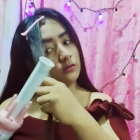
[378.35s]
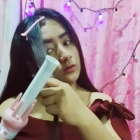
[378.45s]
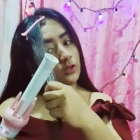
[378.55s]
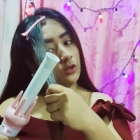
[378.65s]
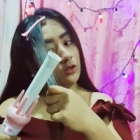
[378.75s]

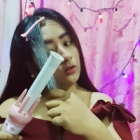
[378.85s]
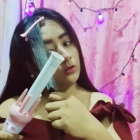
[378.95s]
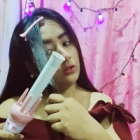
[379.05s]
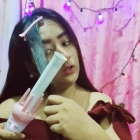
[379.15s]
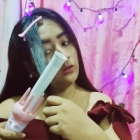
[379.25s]
So,
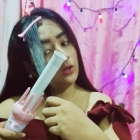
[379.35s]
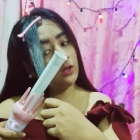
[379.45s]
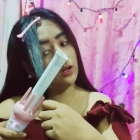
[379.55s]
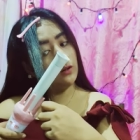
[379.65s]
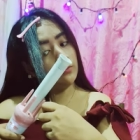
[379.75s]
hindi ko
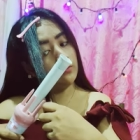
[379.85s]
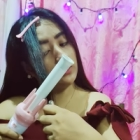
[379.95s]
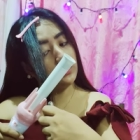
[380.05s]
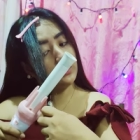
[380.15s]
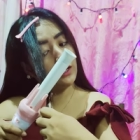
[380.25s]
alam.
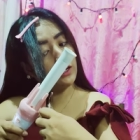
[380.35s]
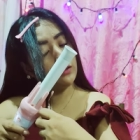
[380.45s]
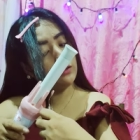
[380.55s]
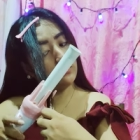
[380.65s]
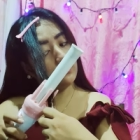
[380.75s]
Ganyan.